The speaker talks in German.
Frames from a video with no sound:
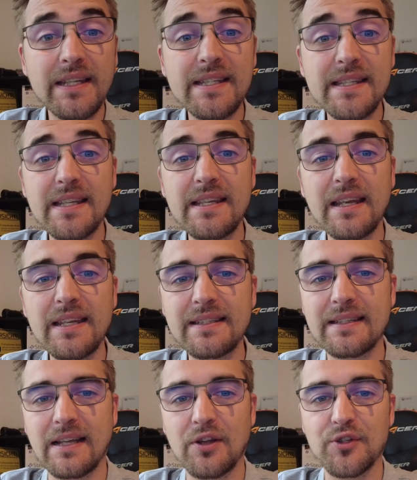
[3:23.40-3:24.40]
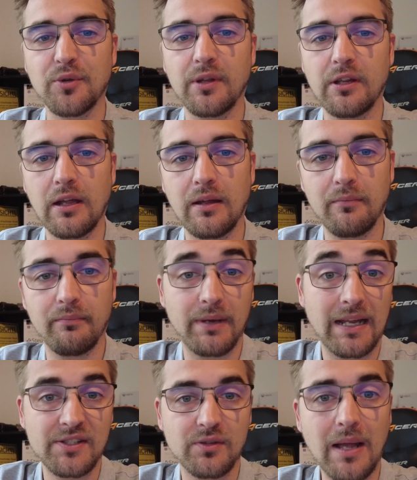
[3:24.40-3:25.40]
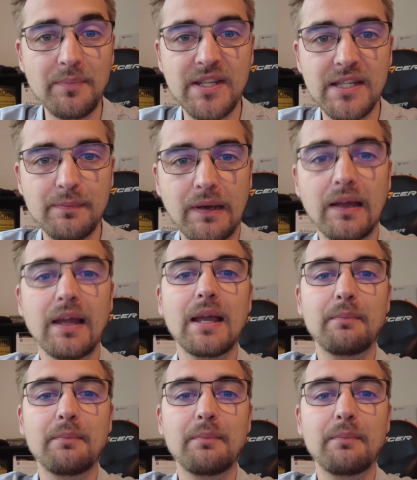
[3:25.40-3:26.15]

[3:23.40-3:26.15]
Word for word: Diese sind ja nicht als ausgleichliche Belastung absetzbar.